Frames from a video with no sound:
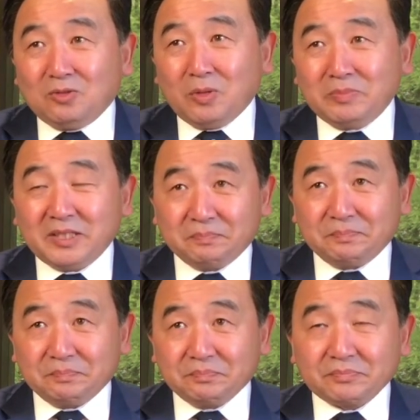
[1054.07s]
对不起，
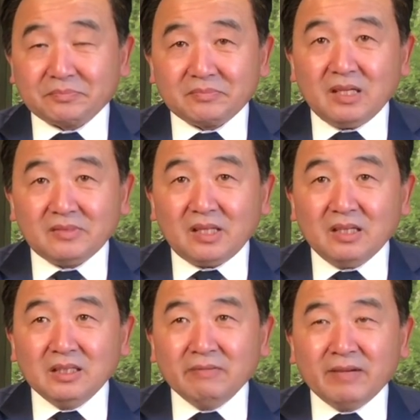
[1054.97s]

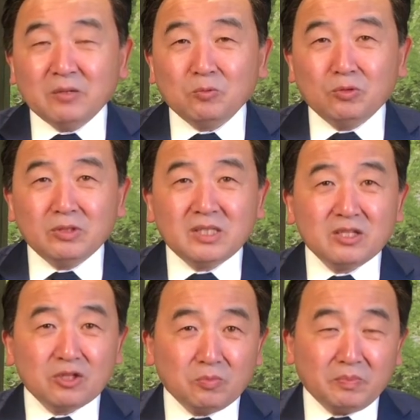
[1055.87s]
因为无论
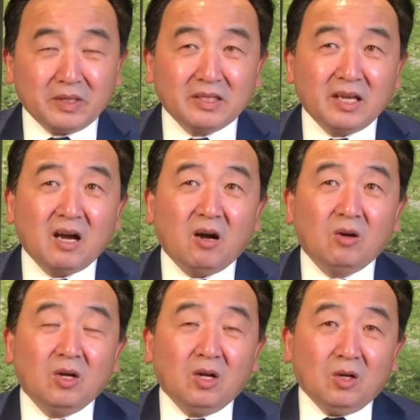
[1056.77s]
是宋平也好，
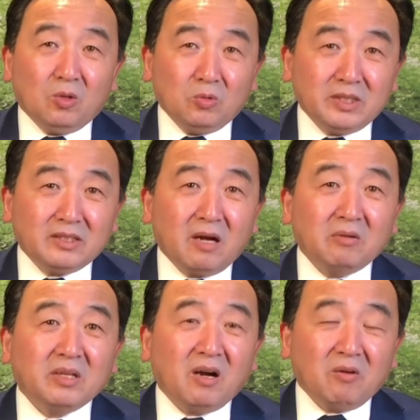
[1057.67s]
胡锦
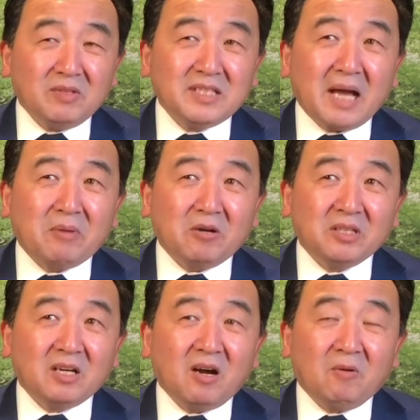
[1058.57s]
涛也好，温家宝
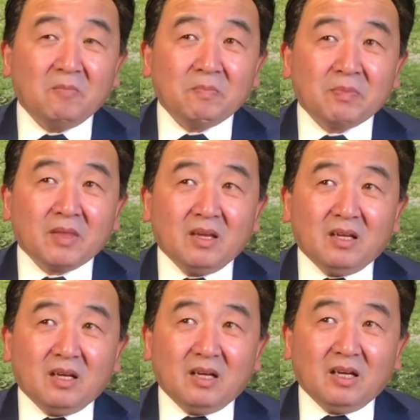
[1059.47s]
也好，
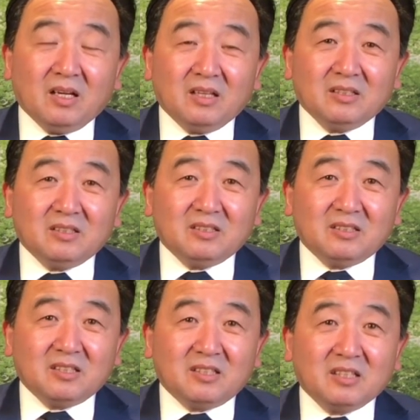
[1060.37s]
呃，
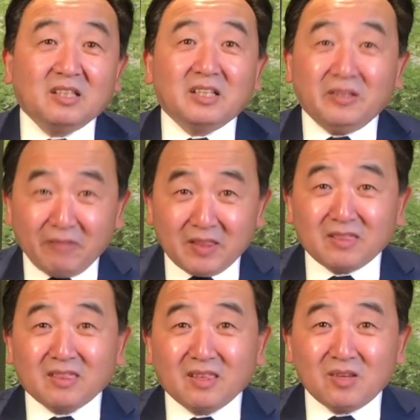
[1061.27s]
这是个疑问，
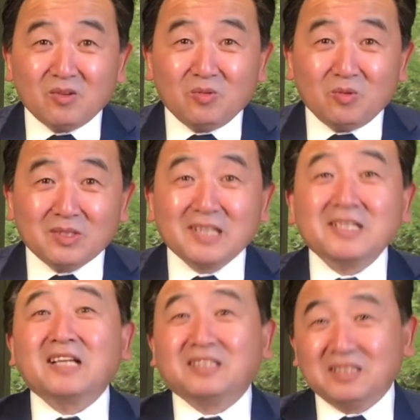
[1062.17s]
我在
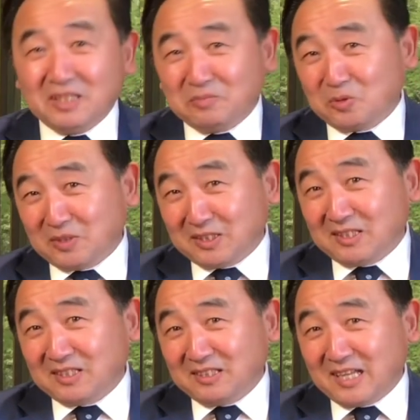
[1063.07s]
下期节目中跟
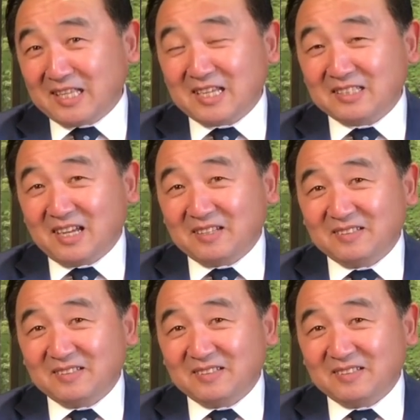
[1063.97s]
跟大家讲。